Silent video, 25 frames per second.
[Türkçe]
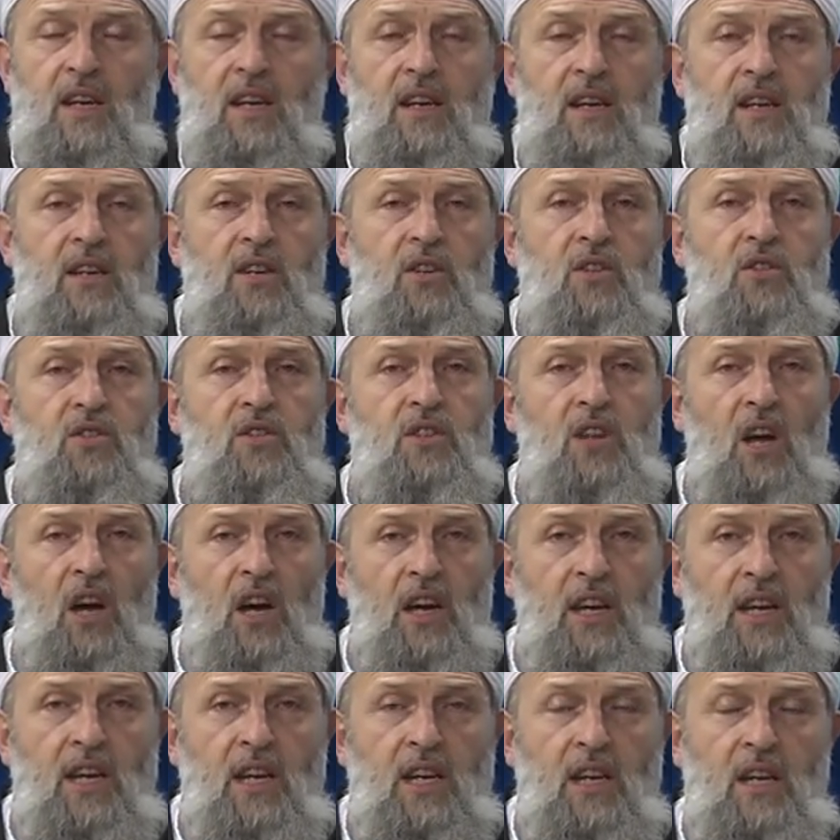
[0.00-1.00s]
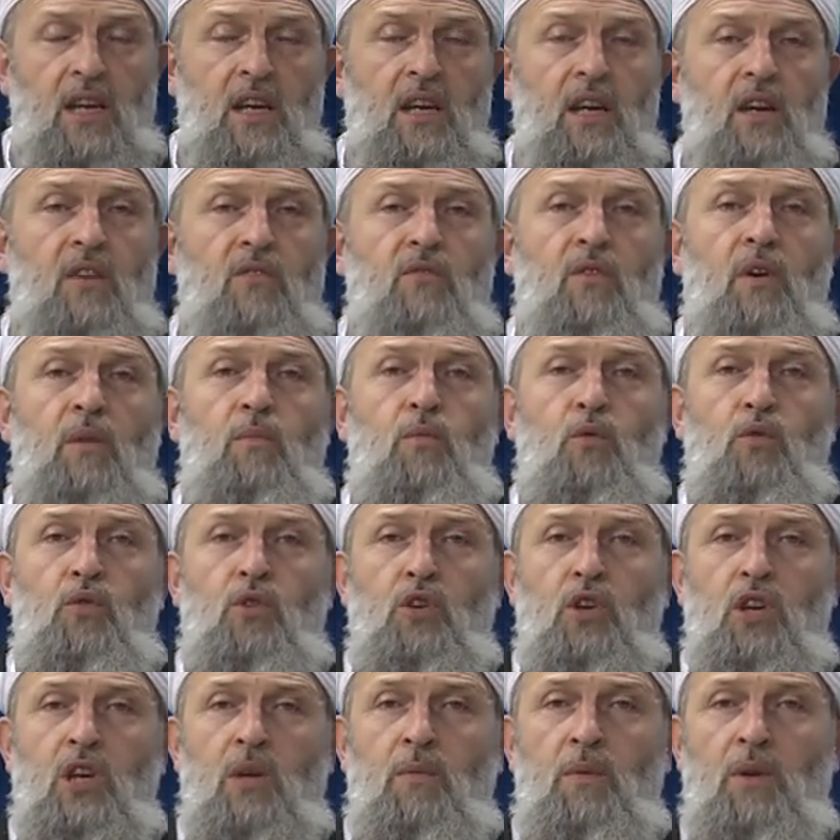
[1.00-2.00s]
İsrail ve bunun
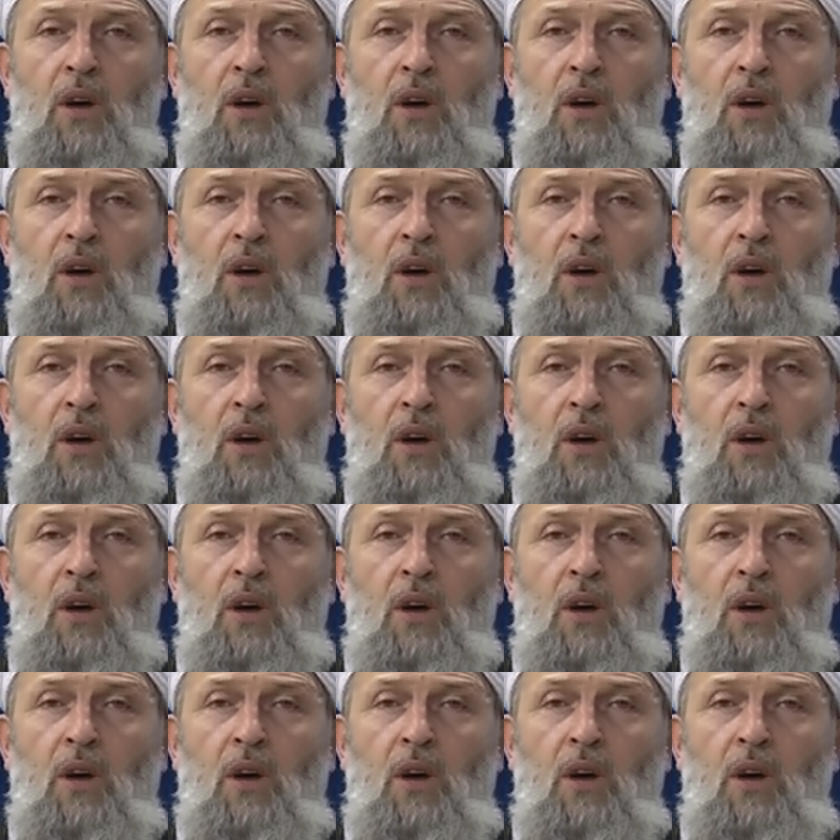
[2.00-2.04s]
gibi